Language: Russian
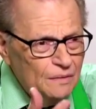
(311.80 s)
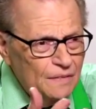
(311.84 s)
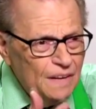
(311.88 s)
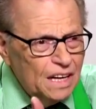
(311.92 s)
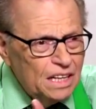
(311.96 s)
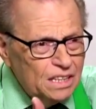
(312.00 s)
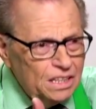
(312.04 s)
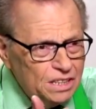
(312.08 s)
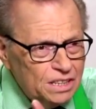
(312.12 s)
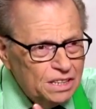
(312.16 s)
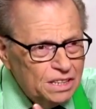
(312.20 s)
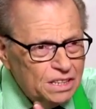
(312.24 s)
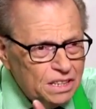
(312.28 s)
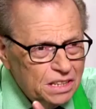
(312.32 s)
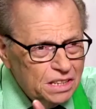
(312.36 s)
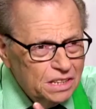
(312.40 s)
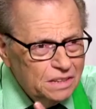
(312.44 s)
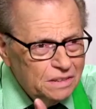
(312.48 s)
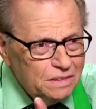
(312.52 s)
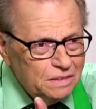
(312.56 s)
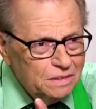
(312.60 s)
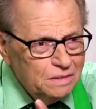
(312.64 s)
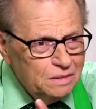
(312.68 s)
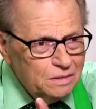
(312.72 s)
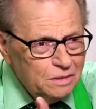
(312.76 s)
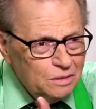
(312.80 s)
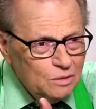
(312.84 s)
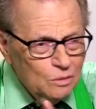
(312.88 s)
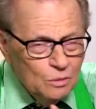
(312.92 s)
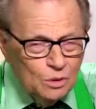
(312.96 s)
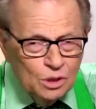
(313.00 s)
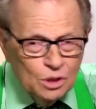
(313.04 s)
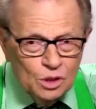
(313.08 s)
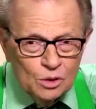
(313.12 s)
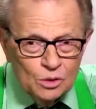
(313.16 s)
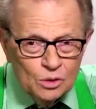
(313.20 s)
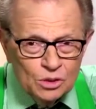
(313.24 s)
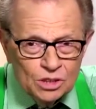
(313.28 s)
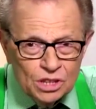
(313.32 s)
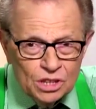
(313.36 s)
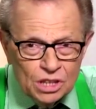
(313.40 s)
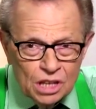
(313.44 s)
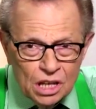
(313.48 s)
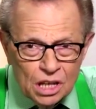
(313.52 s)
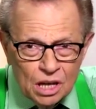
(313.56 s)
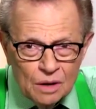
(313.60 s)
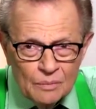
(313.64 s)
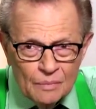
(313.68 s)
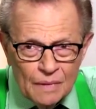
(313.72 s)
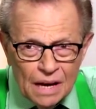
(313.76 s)
Когда происходят ужасные
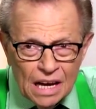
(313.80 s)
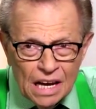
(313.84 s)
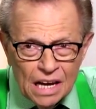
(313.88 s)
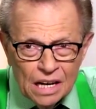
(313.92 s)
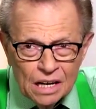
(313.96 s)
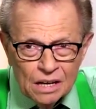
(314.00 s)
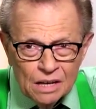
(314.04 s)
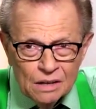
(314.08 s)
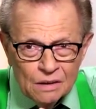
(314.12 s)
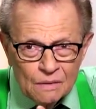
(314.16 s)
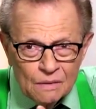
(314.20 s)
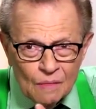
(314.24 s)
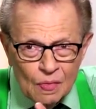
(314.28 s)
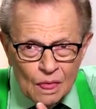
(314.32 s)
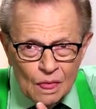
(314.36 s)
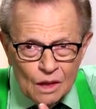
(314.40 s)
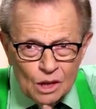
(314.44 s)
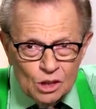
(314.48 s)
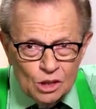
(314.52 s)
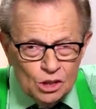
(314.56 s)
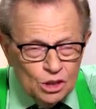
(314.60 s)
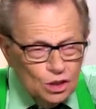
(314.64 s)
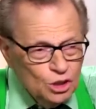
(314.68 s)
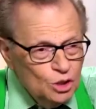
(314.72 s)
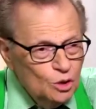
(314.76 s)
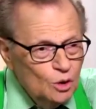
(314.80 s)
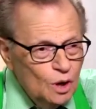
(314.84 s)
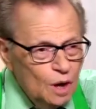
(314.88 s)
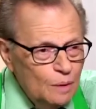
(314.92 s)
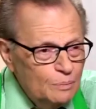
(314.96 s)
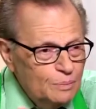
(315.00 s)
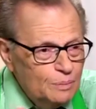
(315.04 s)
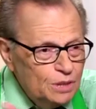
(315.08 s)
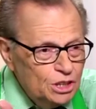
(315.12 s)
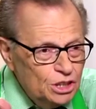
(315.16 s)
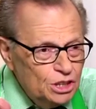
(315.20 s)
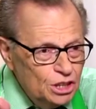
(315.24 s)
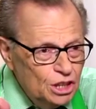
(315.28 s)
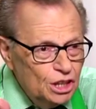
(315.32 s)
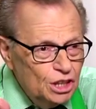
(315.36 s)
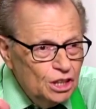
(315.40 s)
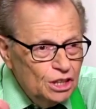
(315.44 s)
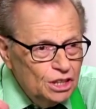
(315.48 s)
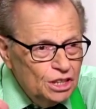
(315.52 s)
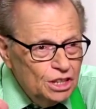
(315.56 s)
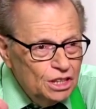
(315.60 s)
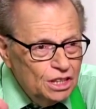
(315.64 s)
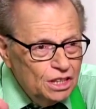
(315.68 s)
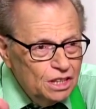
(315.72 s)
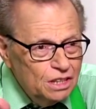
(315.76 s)
события, например, человек устроил стрельбу в
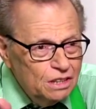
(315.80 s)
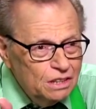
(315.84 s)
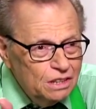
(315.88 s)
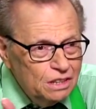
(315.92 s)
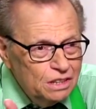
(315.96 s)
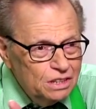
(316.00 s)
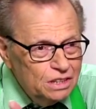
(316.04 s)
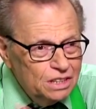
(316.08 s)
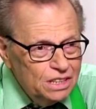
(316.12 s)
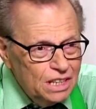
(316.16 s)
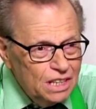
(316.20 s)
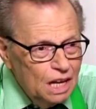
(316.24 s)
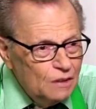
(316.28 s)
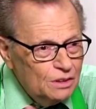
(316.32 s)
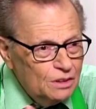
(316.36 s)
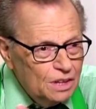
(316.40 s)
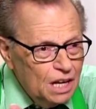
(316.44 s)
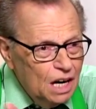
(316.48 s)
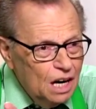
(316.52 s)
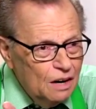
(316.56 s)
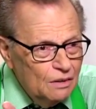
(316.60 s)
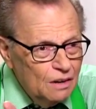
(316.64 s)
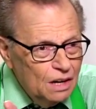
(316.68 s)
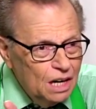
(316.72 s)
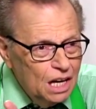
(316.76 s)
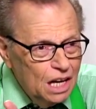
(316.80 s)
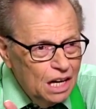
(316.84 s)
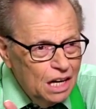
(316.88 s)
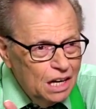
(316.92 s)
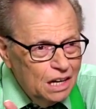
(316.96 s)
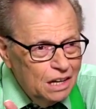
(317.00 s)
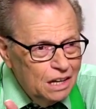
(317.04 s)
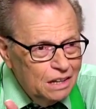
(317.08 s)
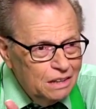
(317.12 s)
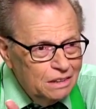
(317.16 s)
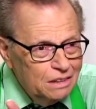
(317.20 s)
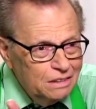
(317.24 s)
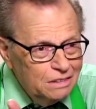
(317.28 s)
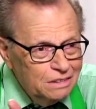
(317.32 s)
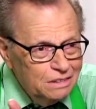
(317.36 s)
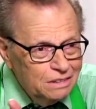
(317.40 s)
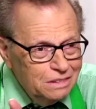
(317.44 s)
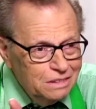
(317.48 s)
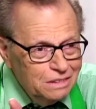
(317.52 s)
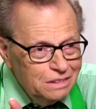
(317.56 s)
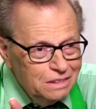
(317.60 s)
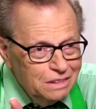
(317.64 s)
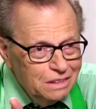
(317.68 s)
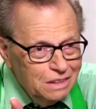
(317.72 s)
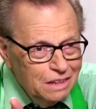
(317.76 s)
церкви в Южной Каролине,
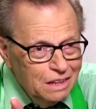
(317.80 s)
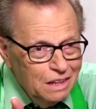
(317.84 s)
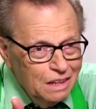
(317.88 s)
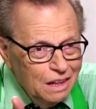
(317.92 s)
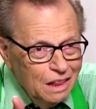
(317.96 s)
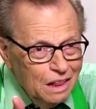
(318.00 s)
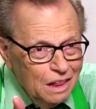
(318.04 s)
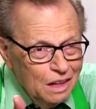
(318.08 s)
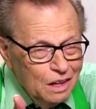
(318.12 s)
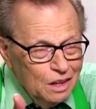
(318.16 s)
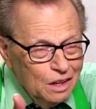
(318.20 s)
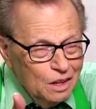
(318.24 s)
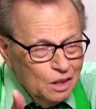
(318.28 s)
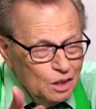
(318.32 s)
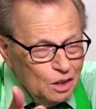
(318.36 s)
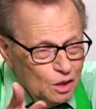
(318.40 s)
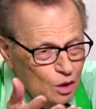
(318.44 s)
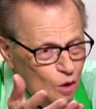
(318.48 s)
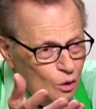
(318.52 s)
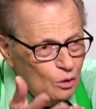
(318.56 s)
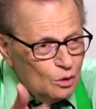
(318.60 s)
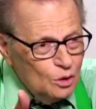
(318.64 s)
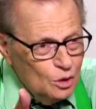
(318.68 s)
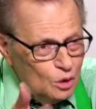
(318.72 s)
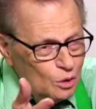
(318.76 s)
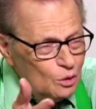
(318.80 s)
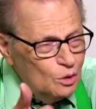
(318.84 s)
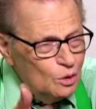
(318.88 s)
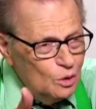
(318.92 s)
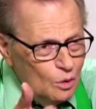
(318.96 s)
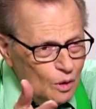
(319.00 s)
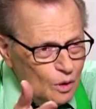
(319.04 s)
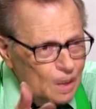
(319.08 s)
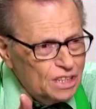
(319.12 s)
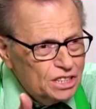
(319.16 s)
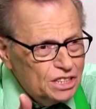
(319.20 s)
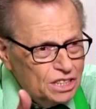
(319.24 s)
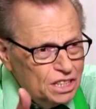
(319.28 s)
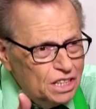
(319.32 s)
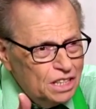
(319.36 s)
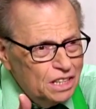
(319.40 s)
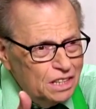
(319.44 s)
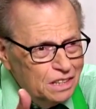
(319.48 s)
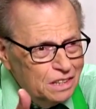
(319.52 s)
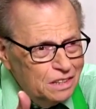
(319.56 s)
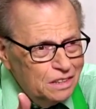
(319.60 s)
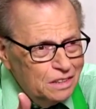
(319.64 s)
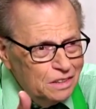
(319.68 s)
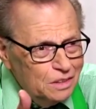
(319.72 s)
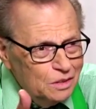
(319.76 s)
у вас не возникает сомнений в
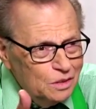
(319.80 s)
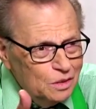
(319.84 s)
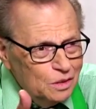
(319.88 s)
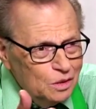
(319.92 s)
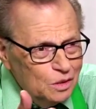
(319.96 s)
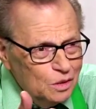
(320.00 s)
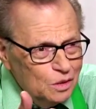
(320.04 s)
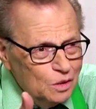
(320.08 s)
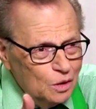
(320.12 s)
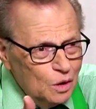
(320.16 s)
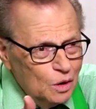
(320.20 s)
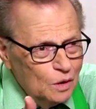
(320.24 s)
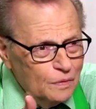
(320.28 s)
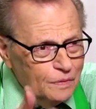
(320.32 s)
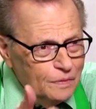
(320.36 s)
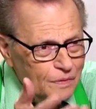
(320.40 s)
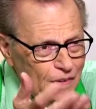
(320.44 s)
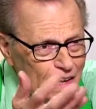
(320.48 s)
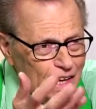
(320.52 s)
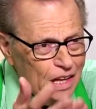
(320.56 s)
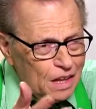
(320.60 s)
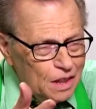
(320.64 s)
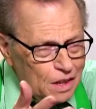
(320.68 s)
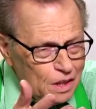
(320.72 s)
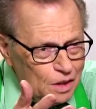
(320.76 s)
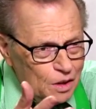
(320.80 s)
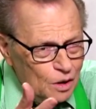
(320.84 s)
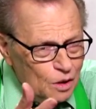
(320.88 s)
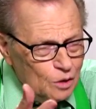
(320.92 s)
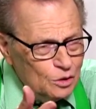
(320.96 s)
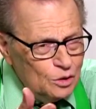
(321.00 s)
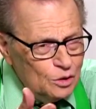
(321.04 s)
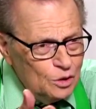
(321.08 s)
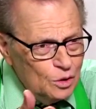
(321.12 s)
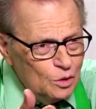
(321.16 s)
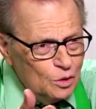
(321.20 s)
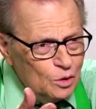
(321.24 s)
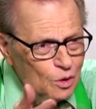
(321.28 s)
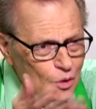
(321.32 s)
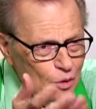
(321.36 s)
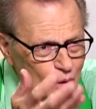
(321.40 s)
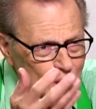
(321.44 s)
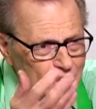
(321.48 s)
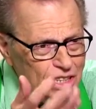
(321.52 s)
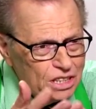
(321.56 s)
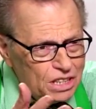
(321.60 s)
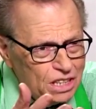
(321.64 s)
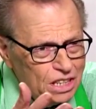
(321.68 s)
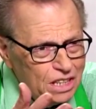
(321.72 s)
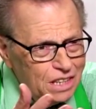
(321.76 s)
вашей религии, в вашем чувстве
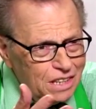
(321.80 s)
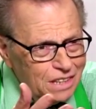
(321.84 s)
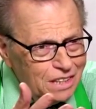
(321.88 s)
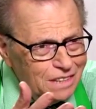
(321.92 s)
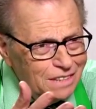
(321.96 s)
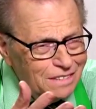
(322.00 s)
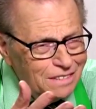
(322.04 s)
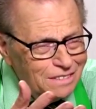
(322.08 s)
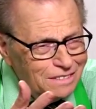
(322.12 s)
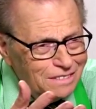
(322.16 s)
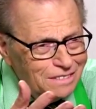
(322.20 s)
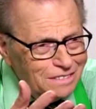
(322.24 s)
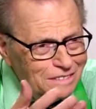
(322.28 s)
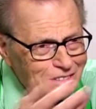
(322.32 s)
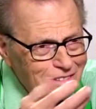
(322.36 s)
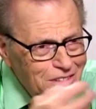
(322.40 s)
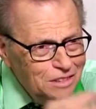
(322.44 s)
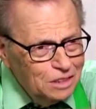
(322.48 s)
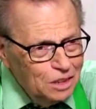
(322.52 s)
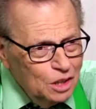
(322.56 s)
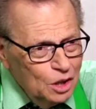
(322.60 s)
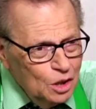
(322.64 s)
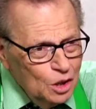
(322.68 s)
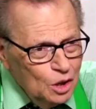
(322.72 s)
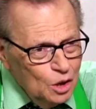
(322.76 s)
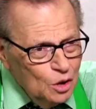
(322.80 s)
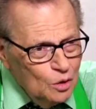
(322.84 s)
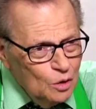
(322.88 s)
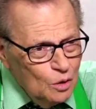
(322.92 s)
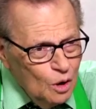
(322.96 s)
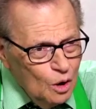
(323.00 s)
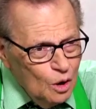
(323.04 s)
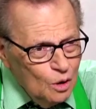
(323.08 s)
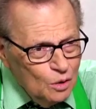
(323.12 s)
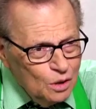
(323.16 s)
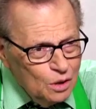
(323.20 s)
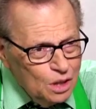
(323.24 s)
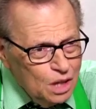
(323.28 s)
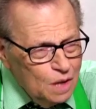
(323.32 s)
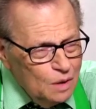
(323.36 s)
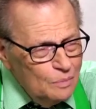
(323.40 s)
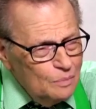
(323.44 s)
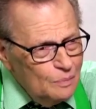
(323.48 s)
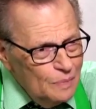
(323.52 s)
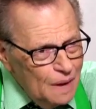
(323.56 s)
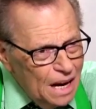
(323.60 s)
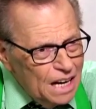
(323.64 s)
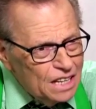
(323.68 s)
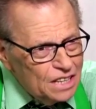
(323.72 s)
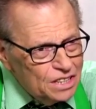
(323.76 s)
сострадания, когда вы видите, что люди
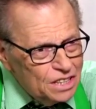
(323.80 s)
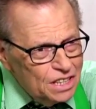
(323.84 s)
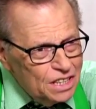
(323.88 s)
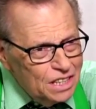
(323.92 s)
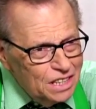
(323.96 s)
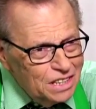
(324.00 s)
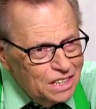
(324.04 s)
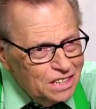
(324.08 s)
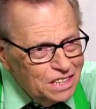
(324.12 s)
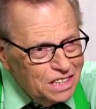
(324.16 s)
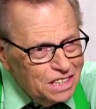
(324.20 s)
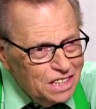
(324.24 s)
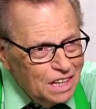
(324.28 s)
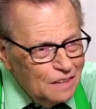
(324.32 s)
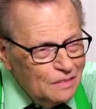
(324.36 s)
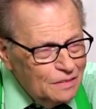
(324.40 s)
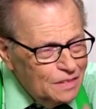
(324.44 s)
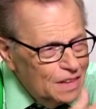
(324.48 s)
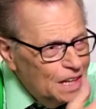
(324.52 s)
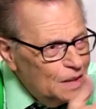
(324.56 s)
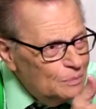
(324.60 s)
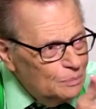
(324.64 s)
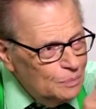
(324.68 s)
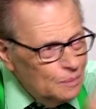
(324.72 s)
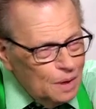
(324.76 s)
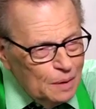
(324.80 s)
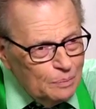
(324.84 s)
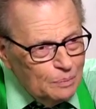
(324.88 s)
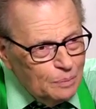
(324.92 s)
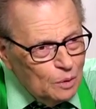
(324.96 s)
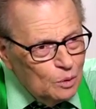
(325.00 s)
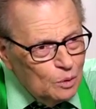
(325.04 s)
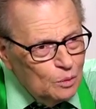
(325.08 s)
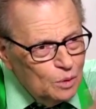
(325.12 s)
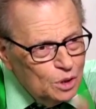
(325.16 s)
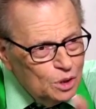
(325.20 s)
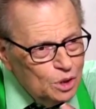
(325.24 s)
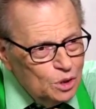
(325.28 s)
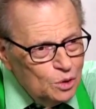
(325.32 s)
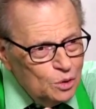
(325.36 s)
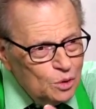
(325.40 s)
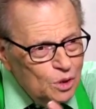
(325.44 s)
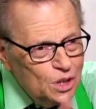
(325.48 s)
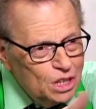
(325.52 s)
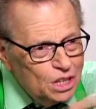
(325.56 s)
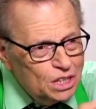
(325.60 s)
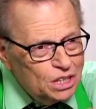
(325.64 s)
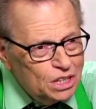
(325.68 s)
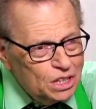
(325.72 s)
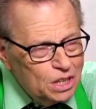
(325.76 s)
совершают подобное по отношению друг к
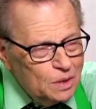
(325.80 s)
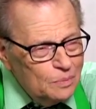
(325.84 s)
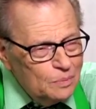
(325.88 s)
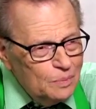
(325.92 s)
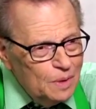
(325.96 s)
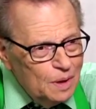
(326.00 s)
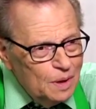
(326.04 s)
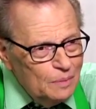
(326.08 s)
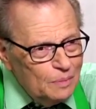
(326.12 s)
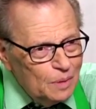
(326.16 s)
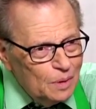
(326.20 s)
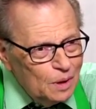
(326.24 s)
другу.